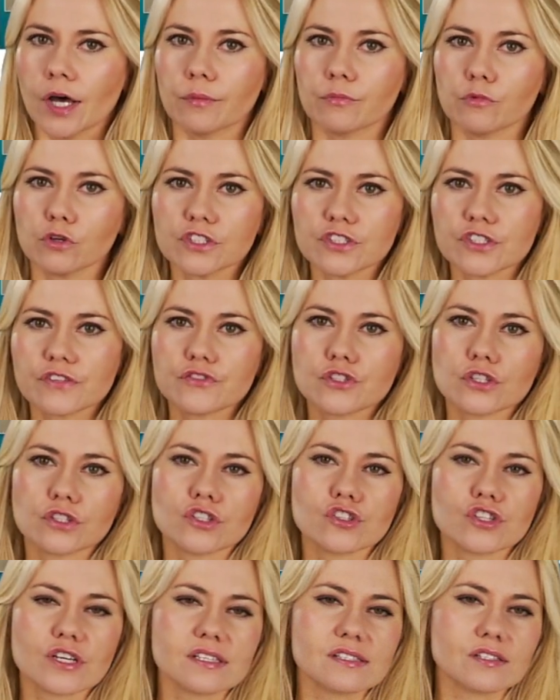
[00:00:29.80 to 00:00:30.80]
Młode
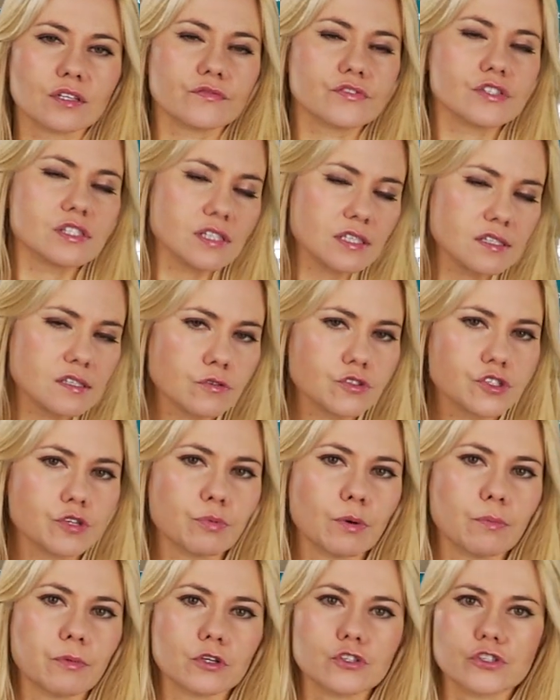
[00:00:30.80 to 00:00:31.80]
dziewczyny często wstydzą
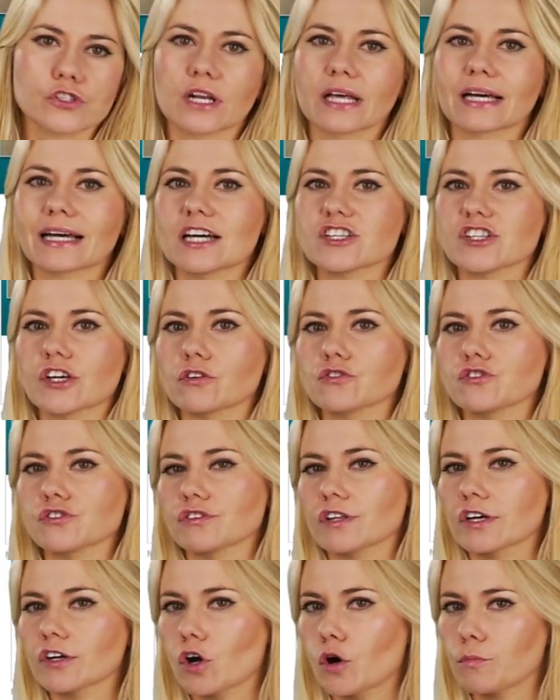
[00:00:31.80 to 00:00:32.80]
się poprosić lekarza
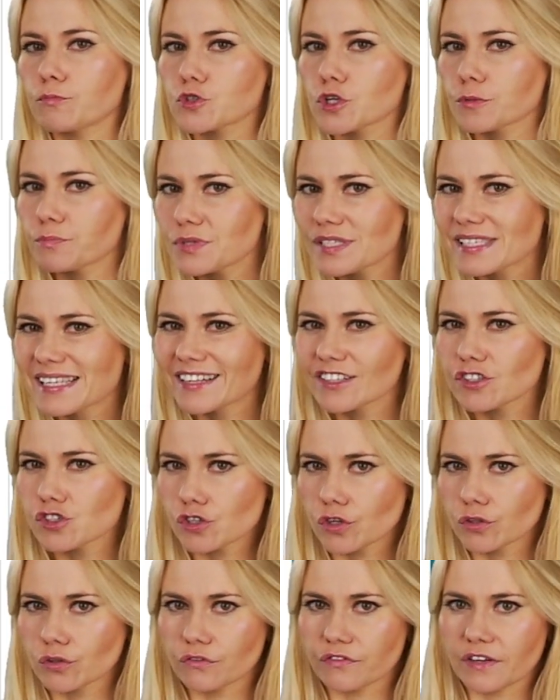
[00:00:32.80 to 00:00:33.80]
rodzinnego o przepisanie
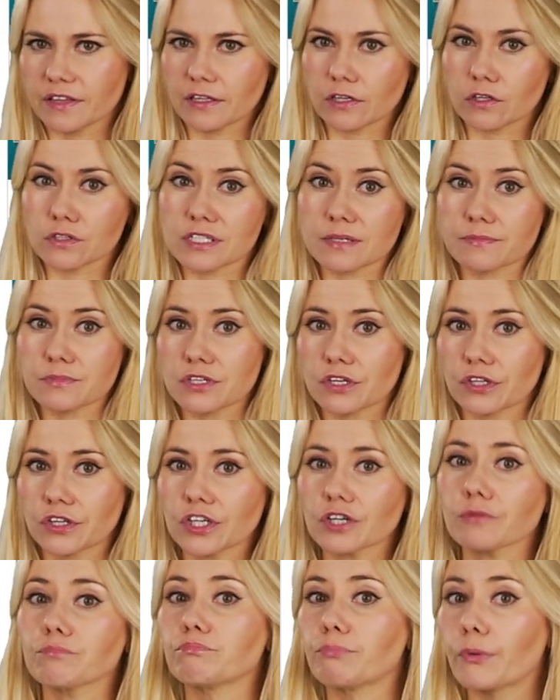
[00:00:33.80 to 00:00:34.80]
środków
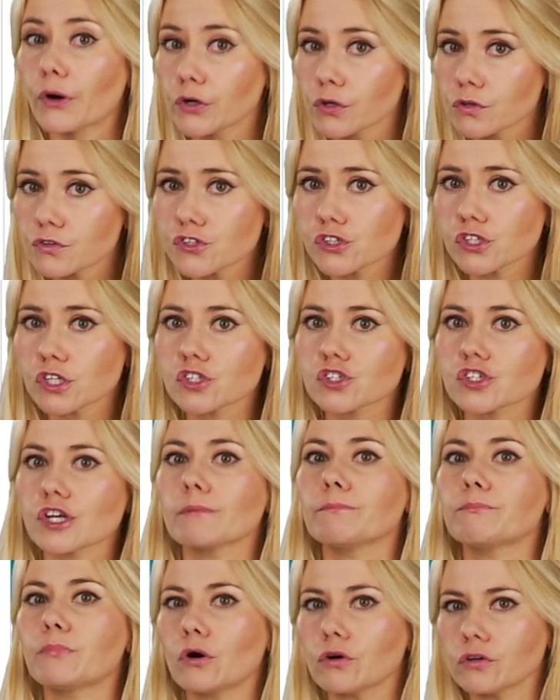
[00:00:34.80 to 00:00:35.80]
antykoncepcyjnych, bojąc się,
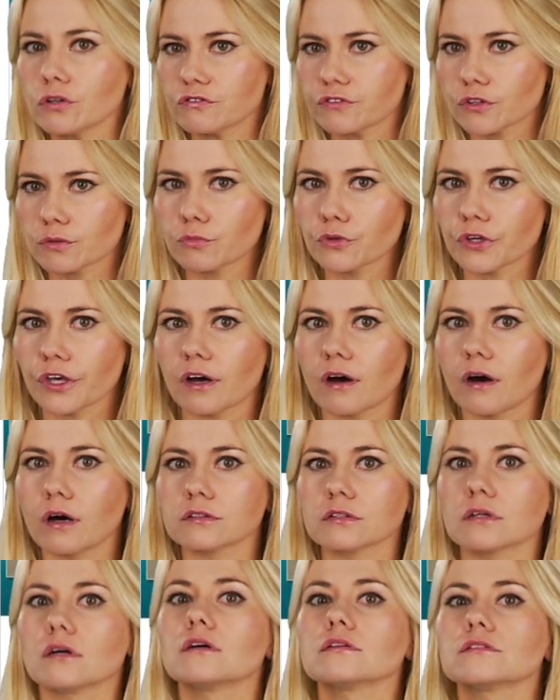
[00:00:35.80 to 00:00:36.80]
że poinformuje
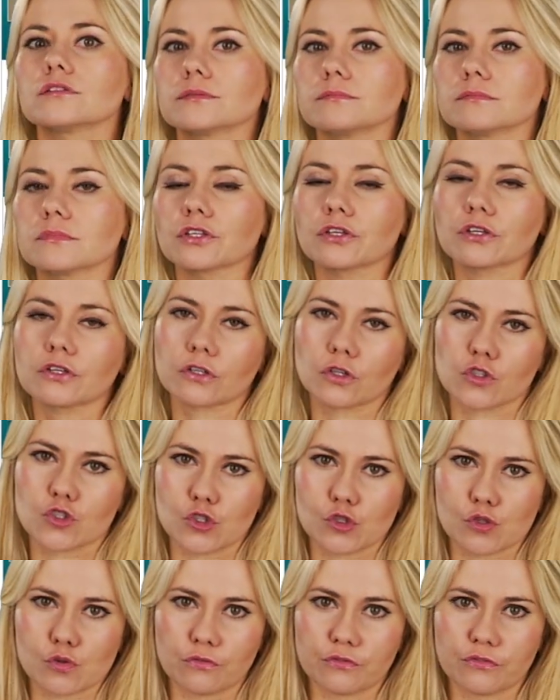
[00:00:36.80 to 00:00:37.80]
on o tym ich
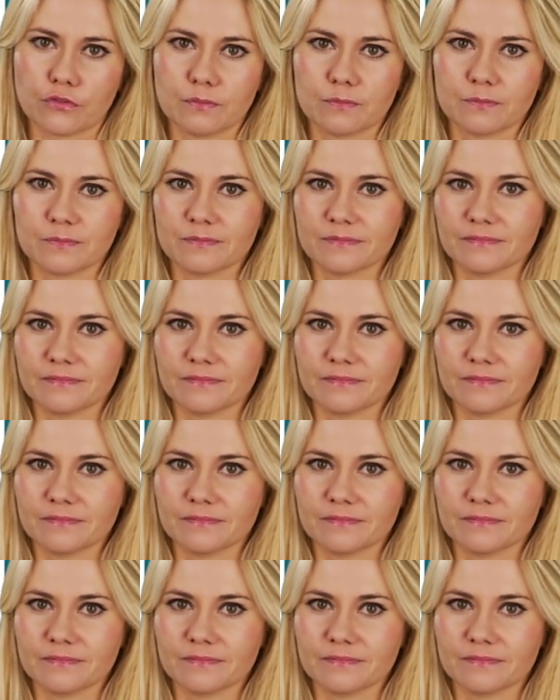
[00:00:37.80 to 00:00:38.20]
rodziców